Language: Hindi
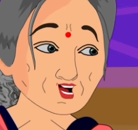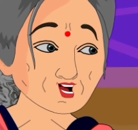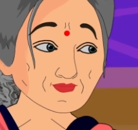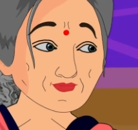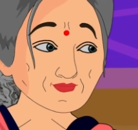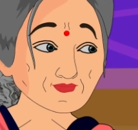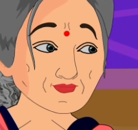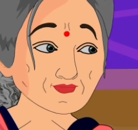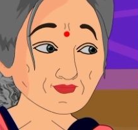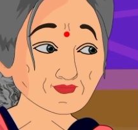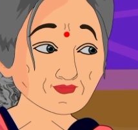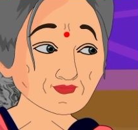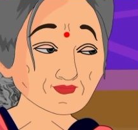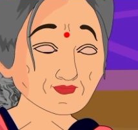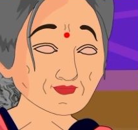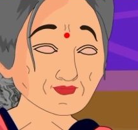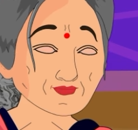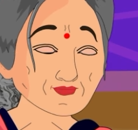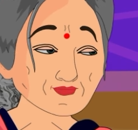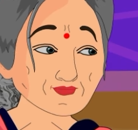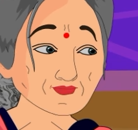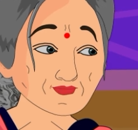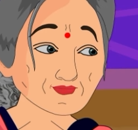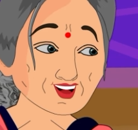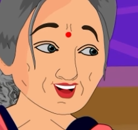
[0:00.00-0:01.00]
हो रहा है
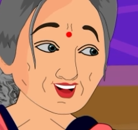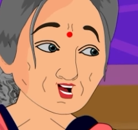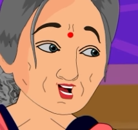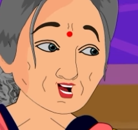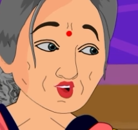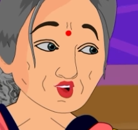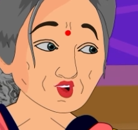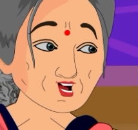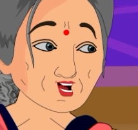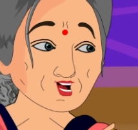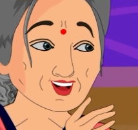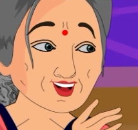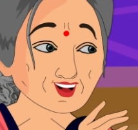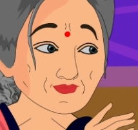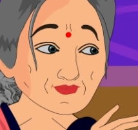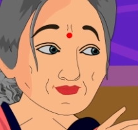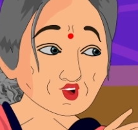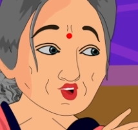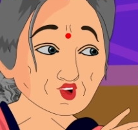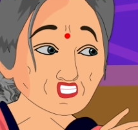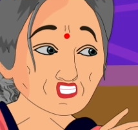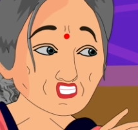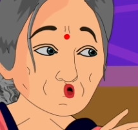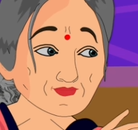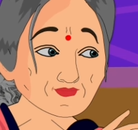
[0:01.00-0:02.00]
पर हम
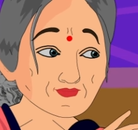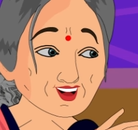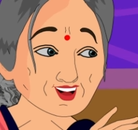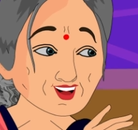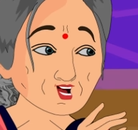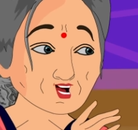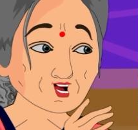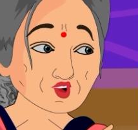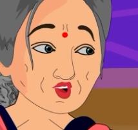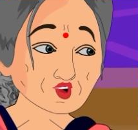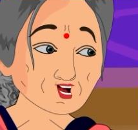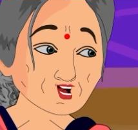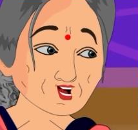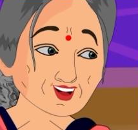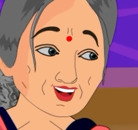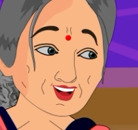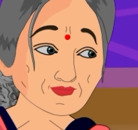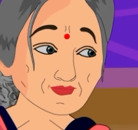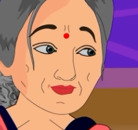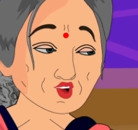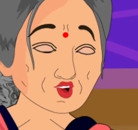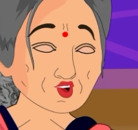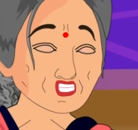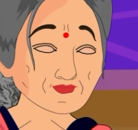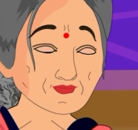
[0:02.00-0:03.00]
बेबस हैं हम कुछ
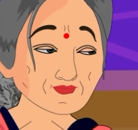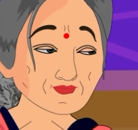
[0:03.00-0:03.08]
नहीं कर